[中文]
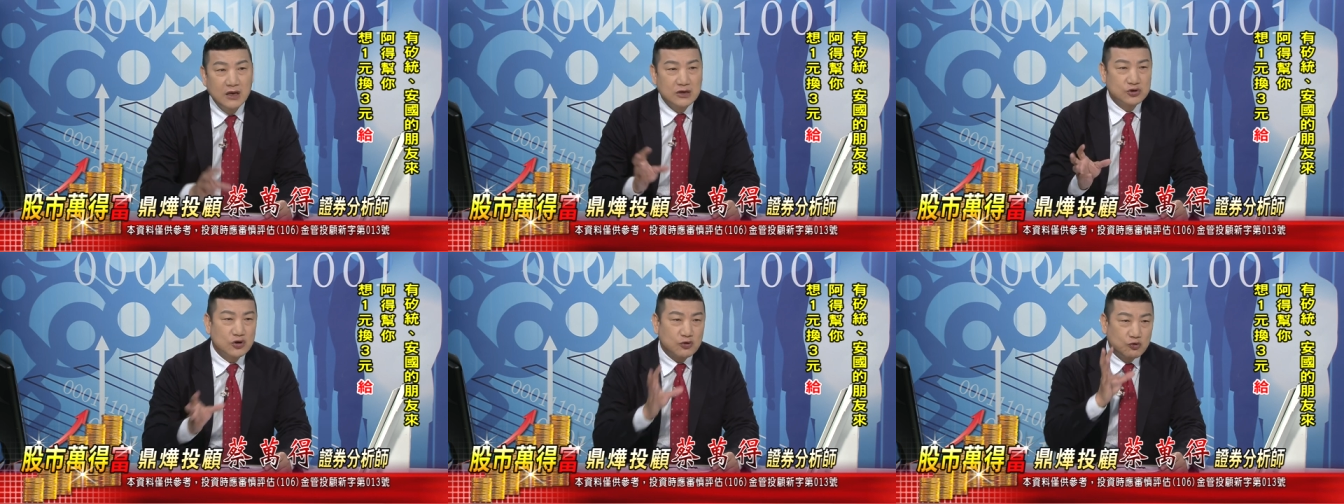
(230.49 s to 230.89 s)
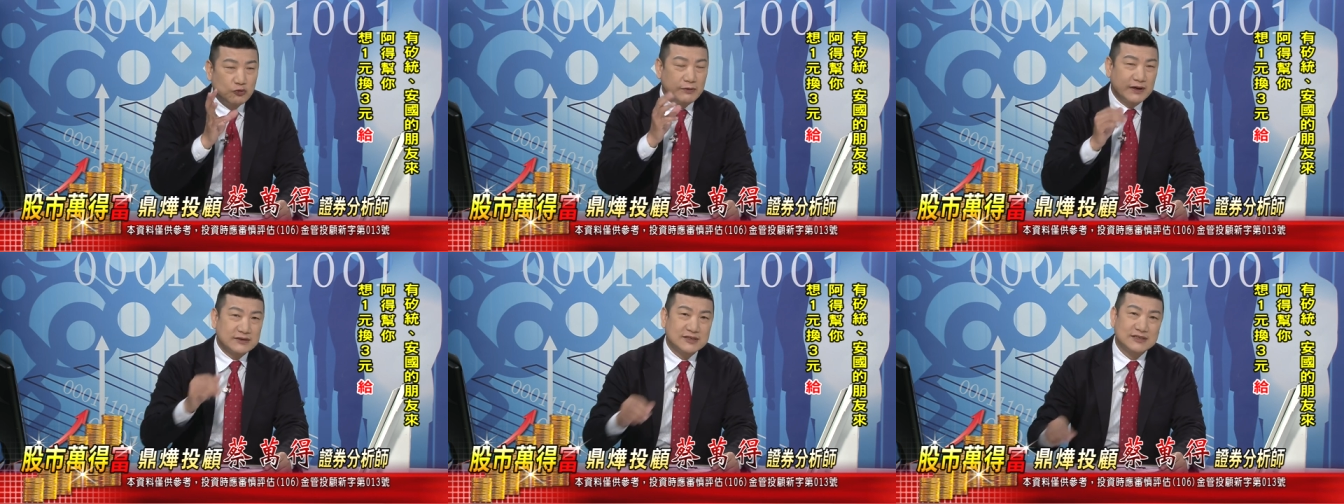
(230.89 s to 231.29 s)
所以
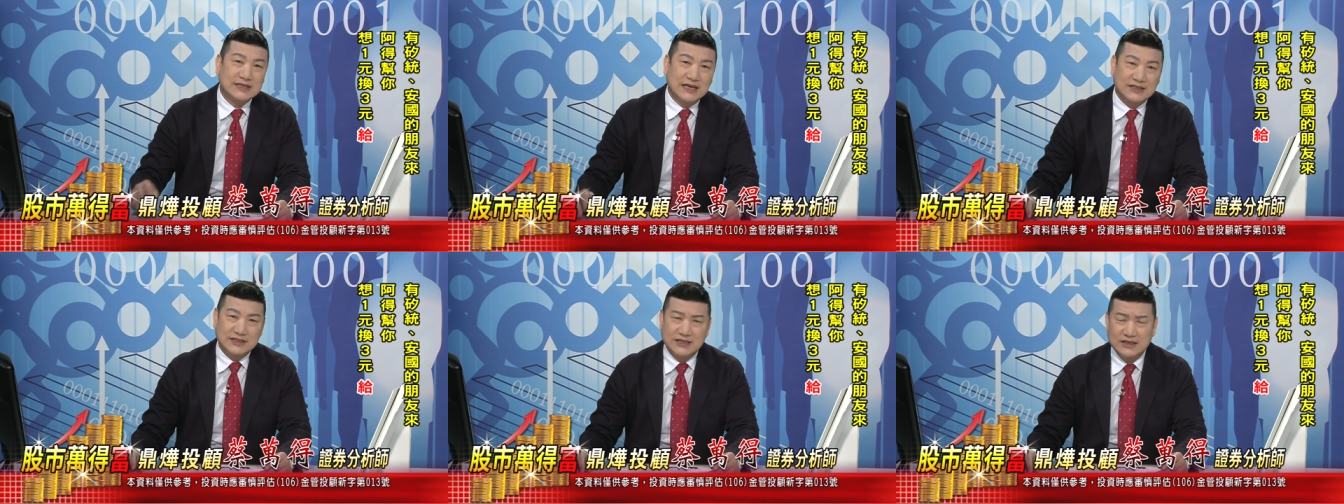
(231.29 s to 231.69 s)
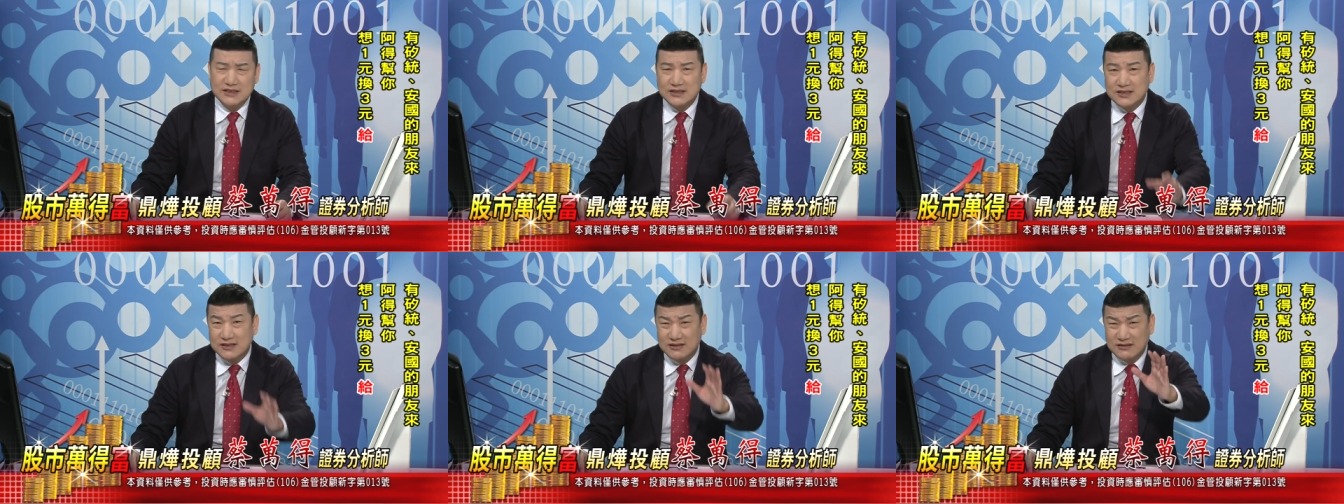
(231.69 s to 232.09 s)
股票市场其
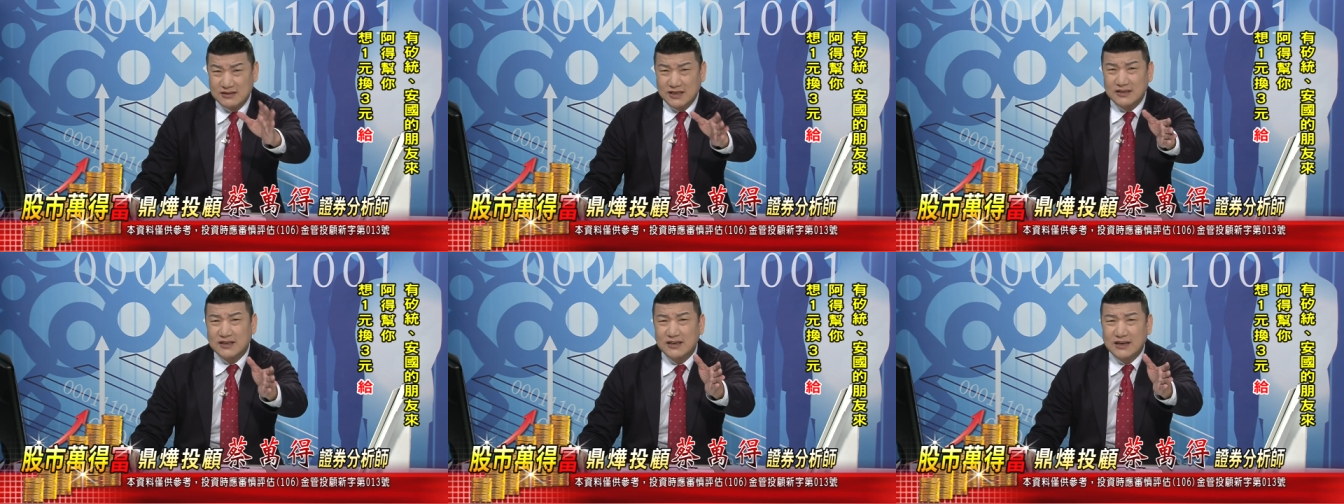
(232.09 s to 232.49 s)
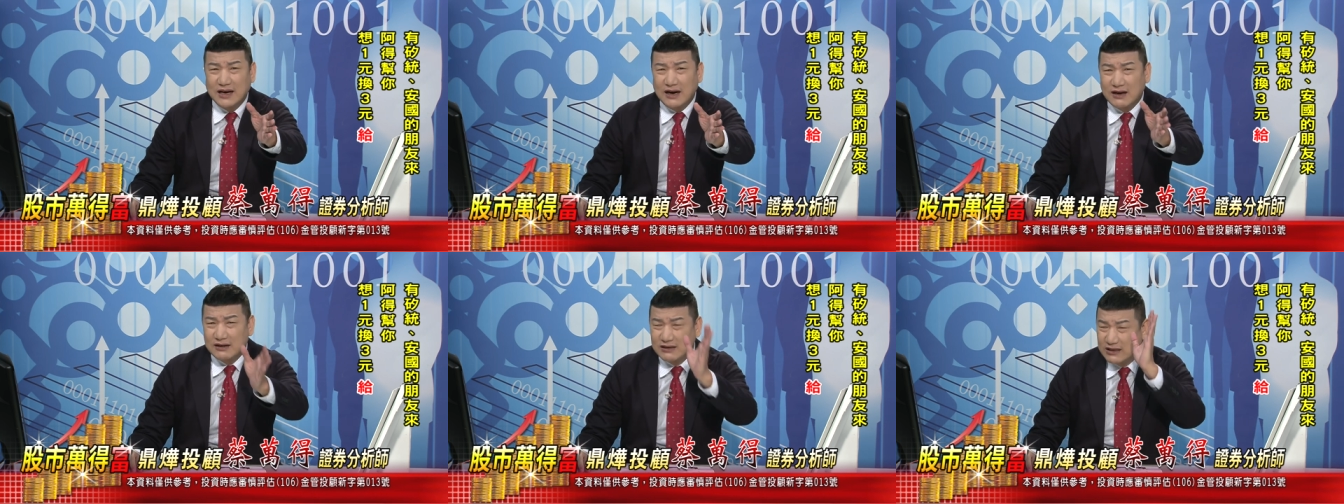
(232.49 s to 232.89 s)
实真的
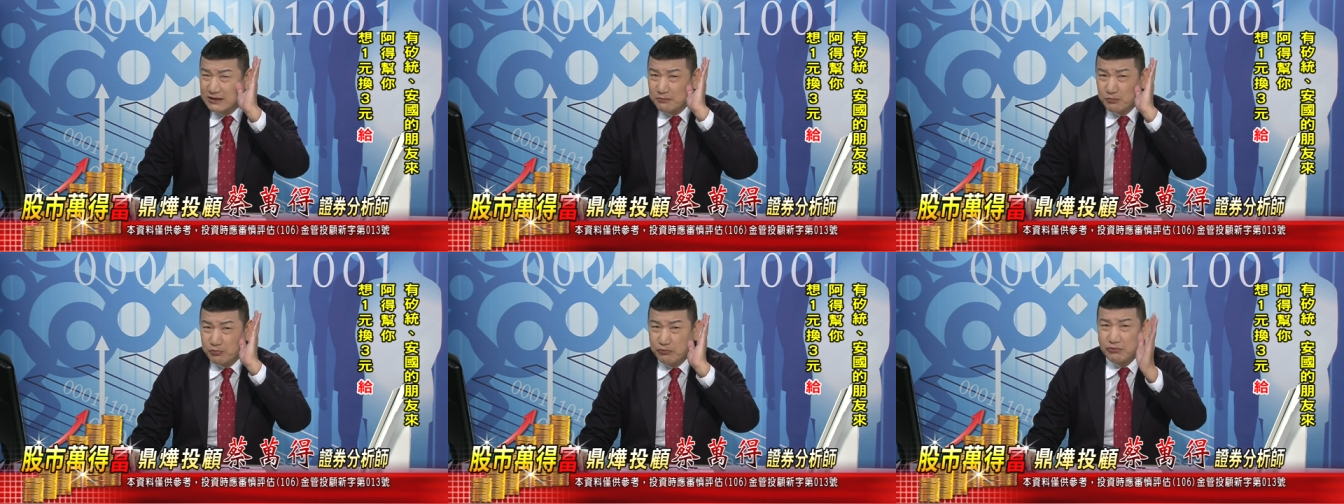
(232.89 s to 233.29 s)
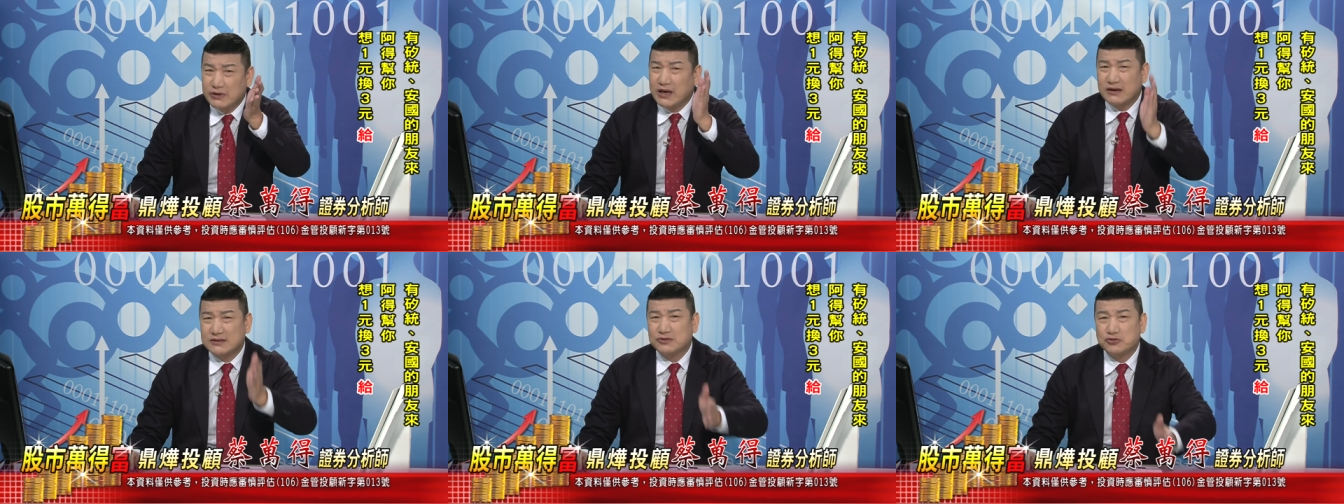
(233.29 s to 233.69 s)
啦，你不
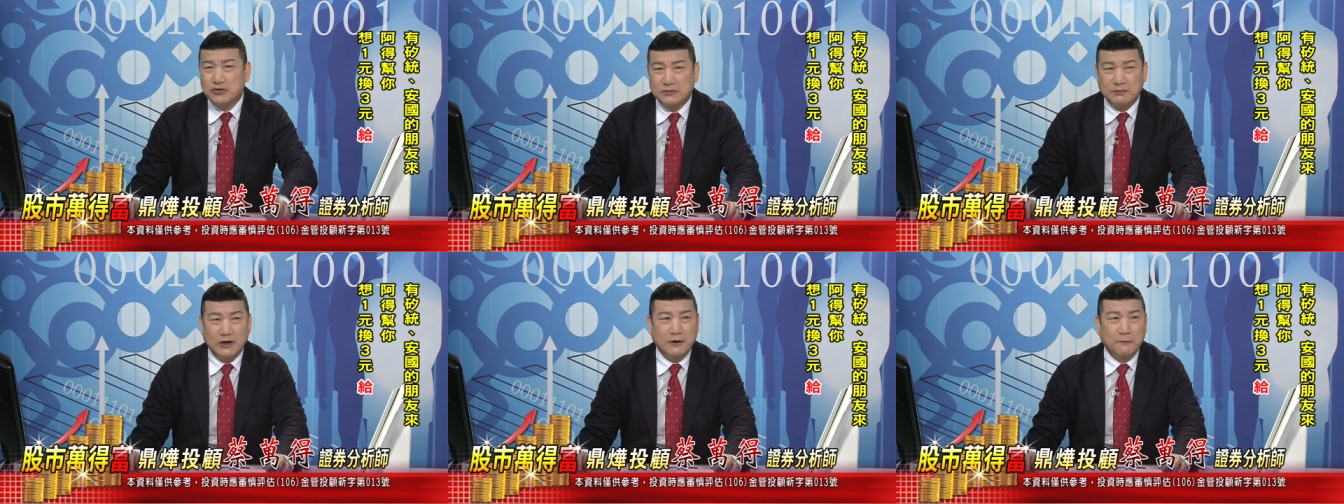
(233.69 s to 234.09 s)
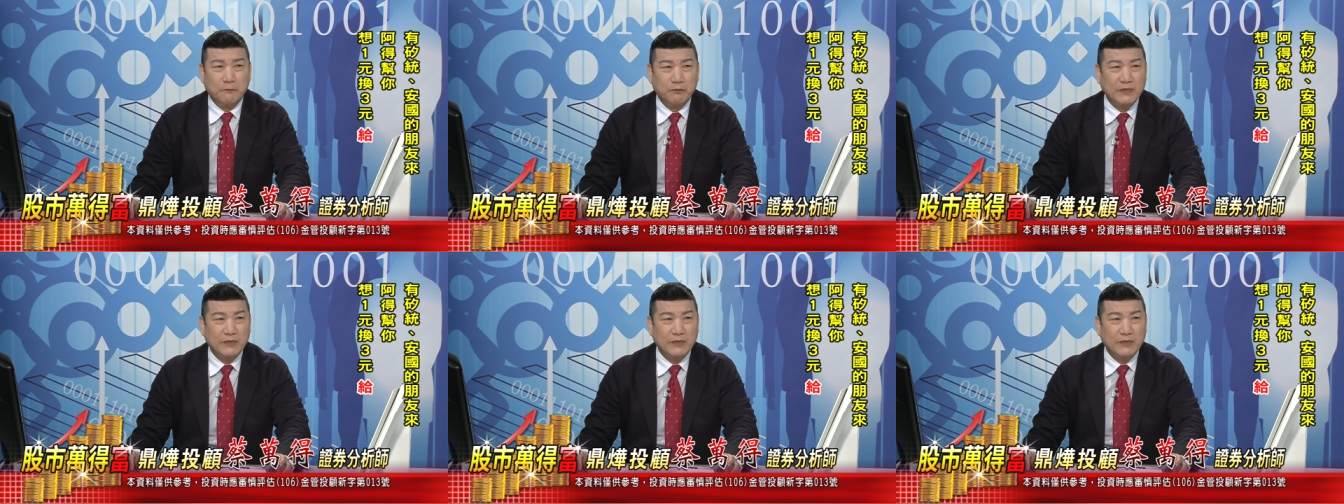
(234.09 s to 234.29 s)
要是什么。